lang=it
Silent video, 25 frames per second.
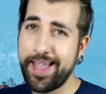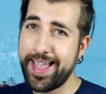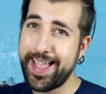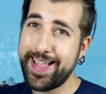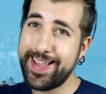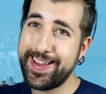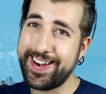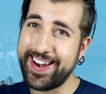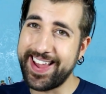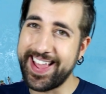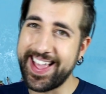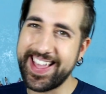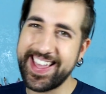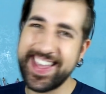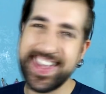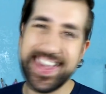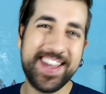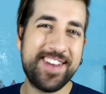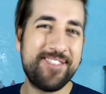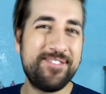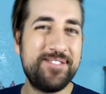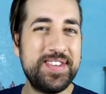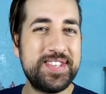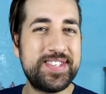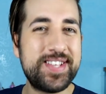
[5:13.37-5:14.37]
e
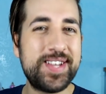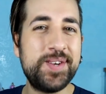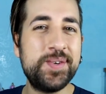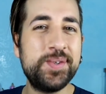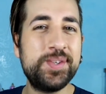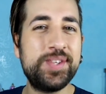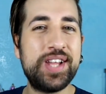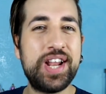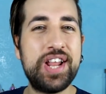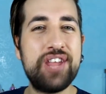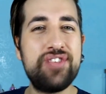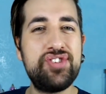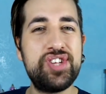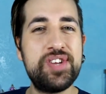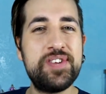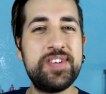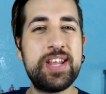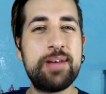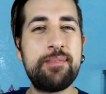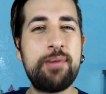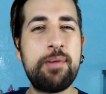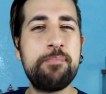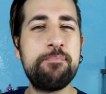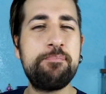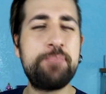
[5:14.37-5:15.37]
Rei vi salutano e ci
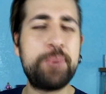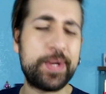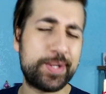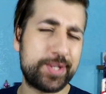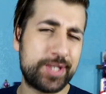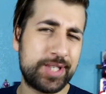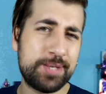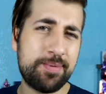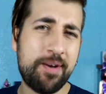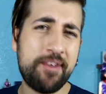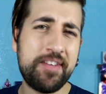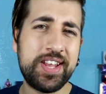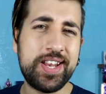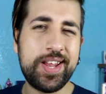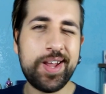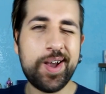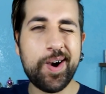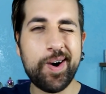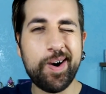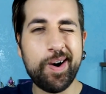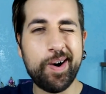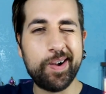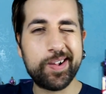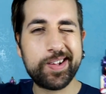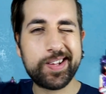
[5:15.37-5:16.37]
vediamo al prossimo
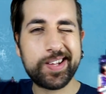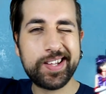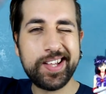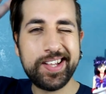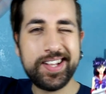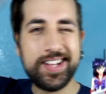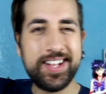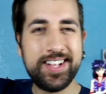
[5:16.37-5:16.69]
video!